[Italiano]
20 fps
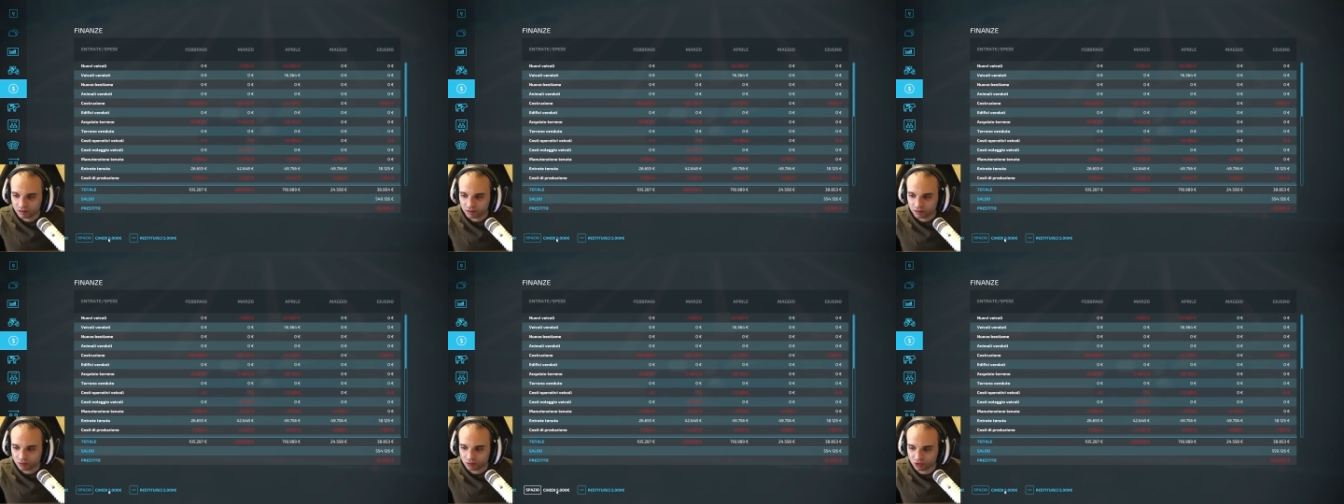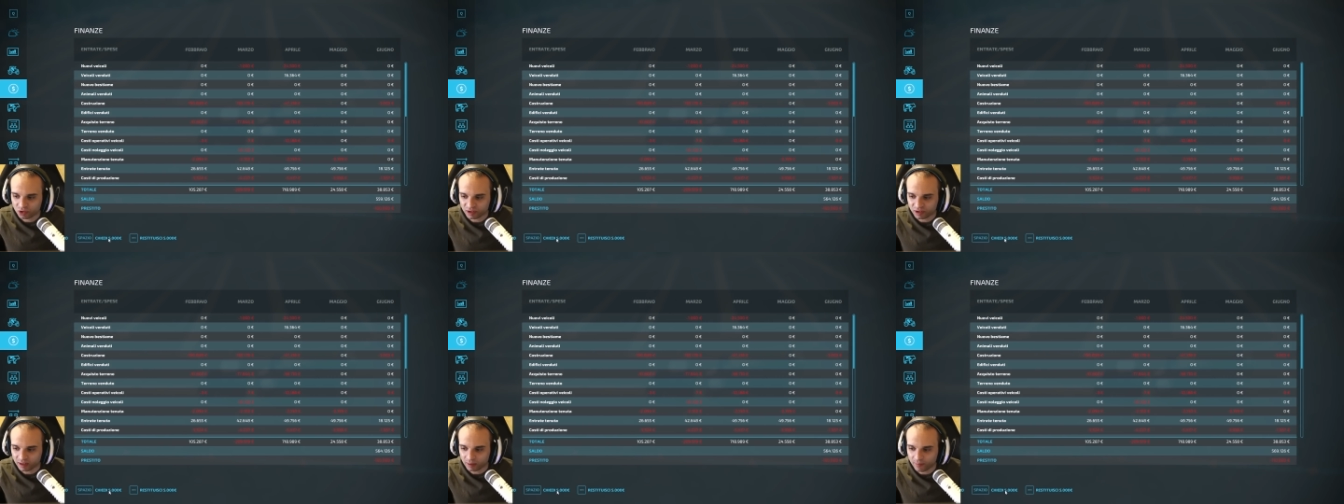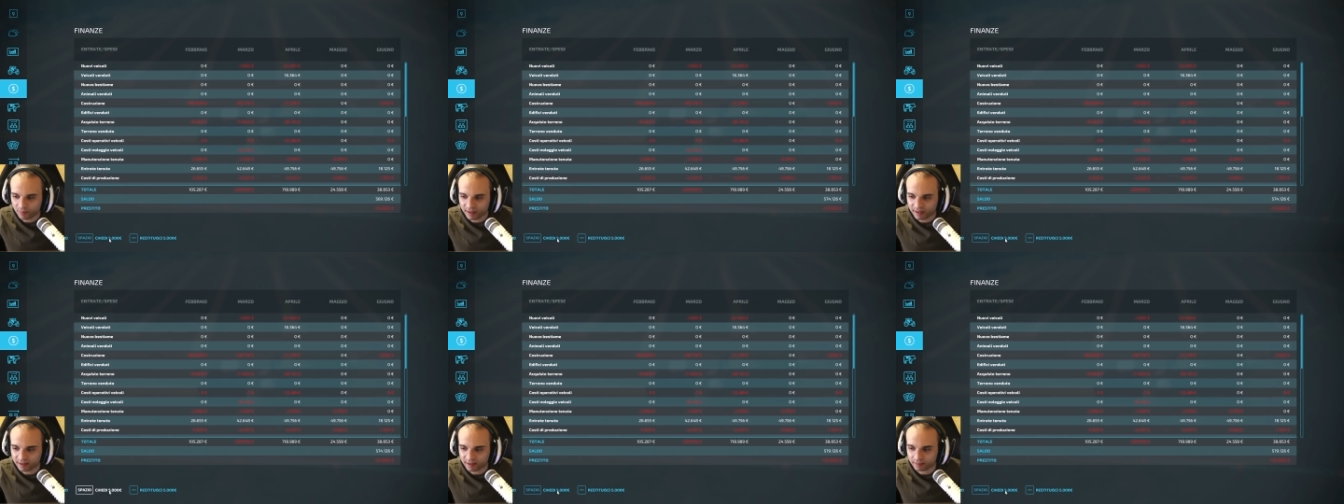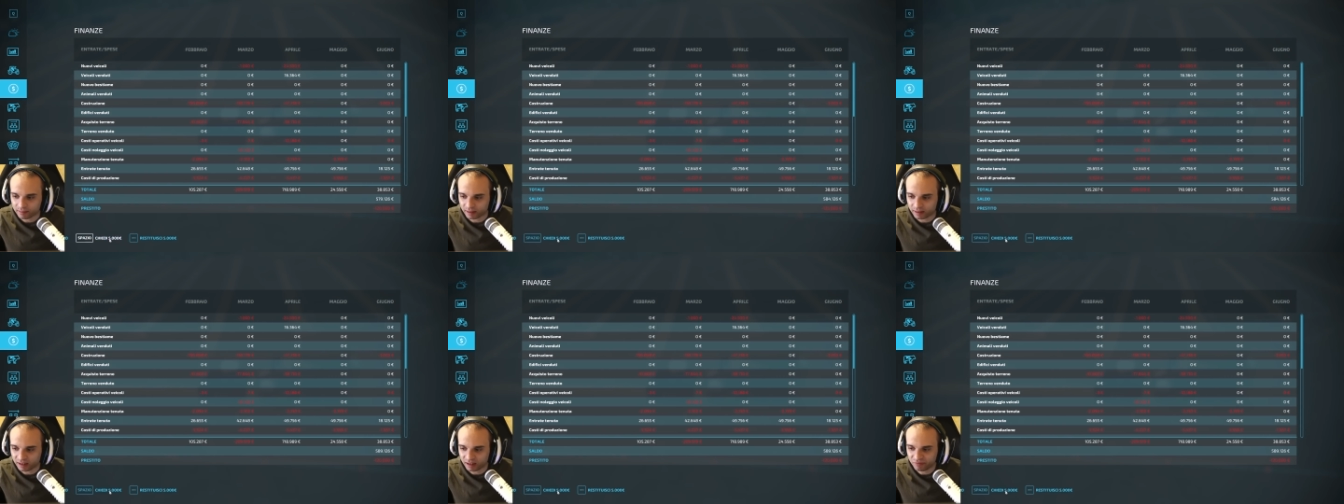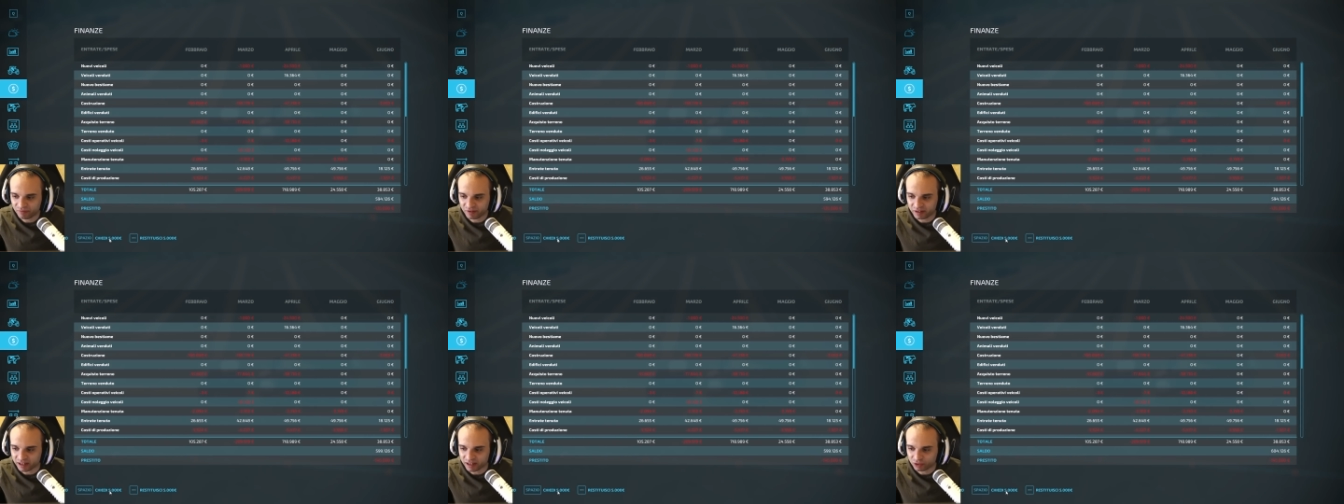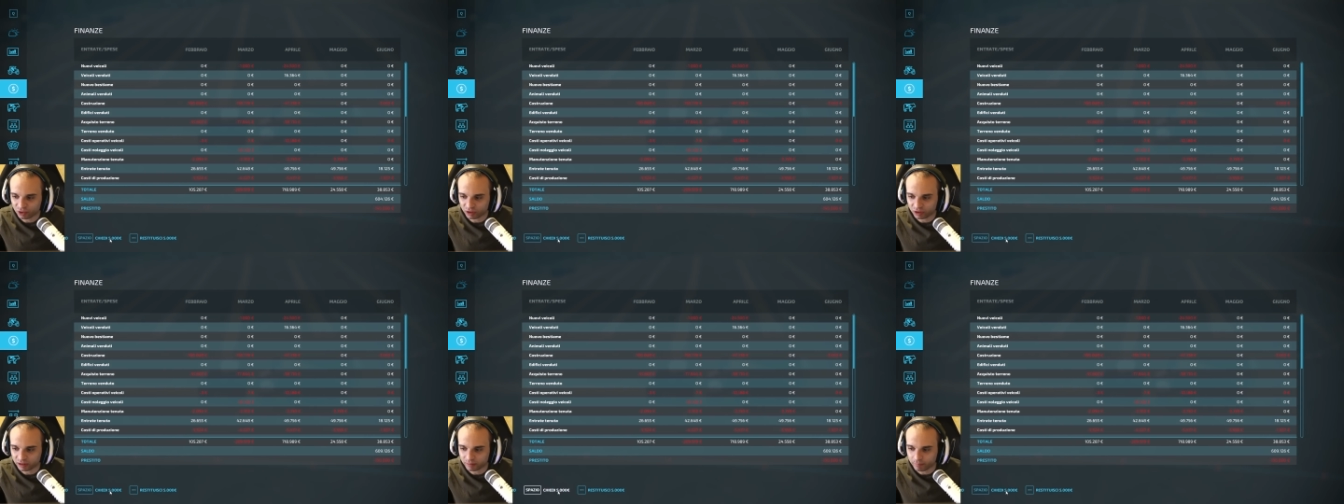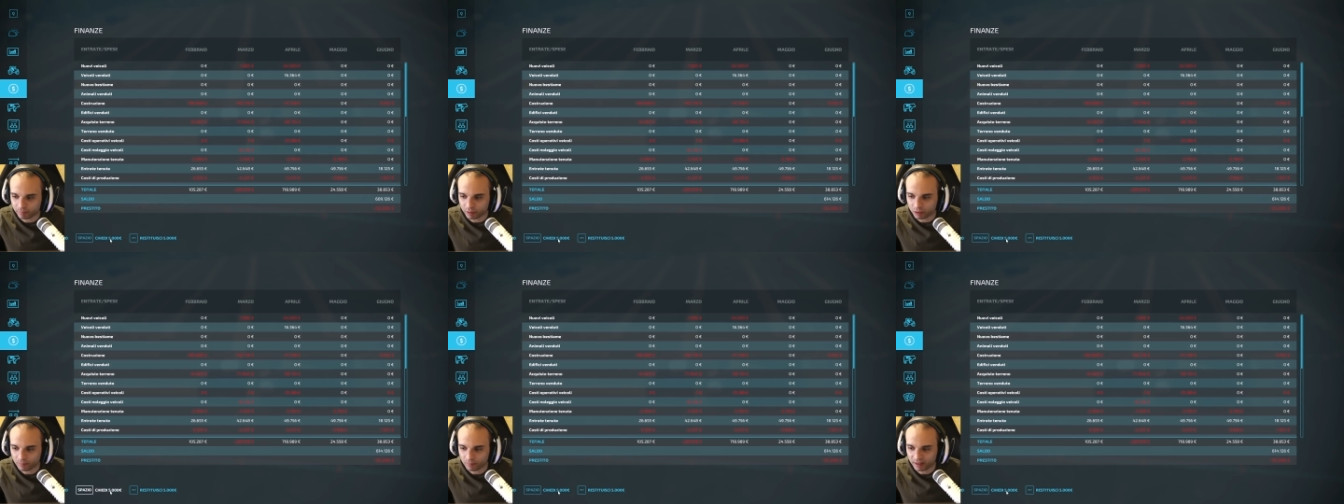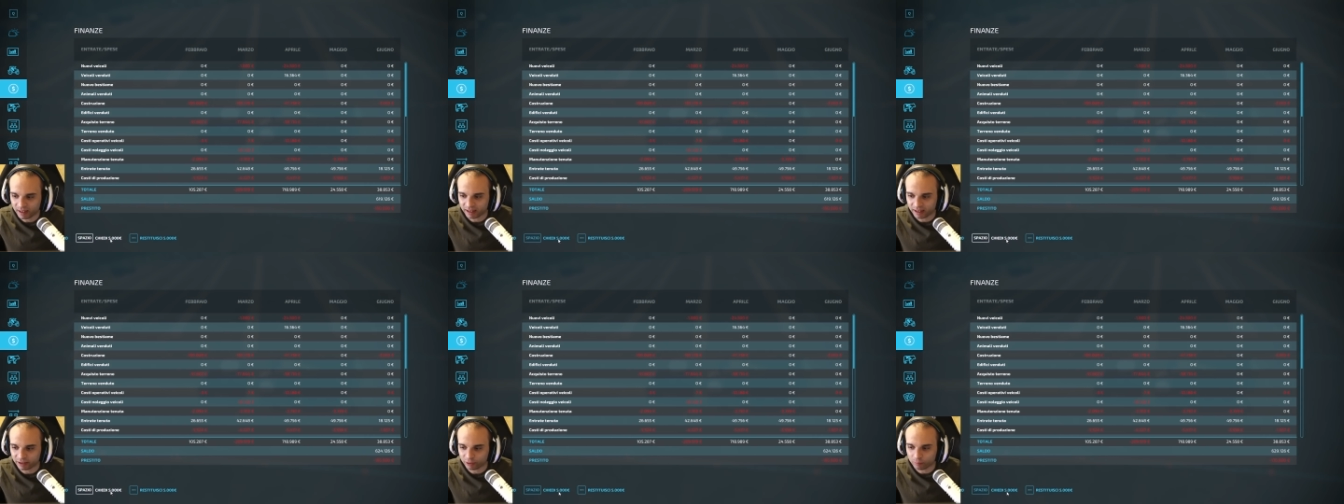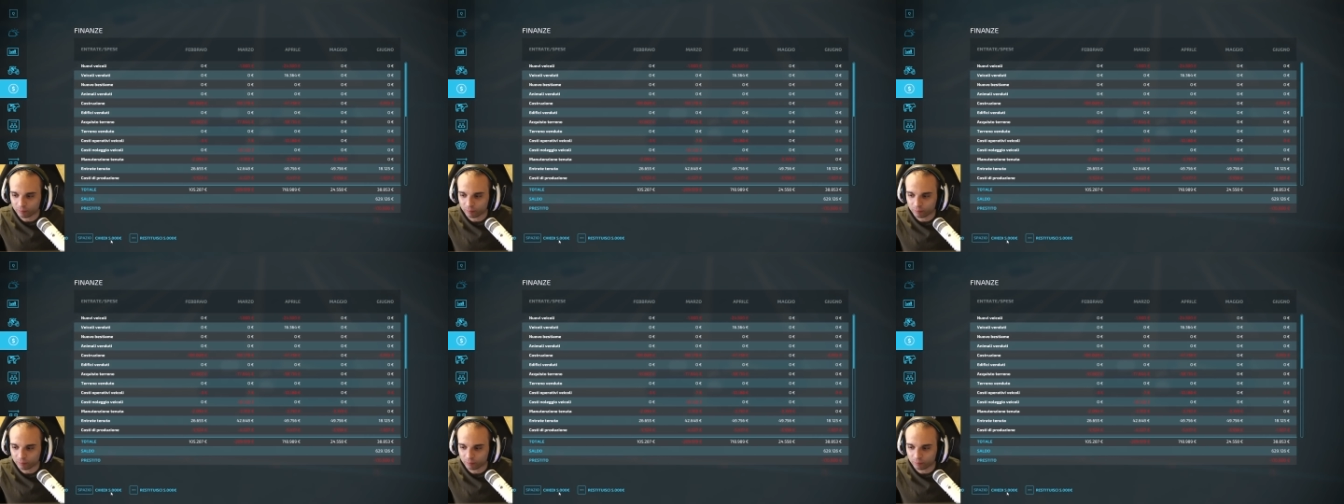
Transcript: Costa qua, alla fine i soldi bene o male non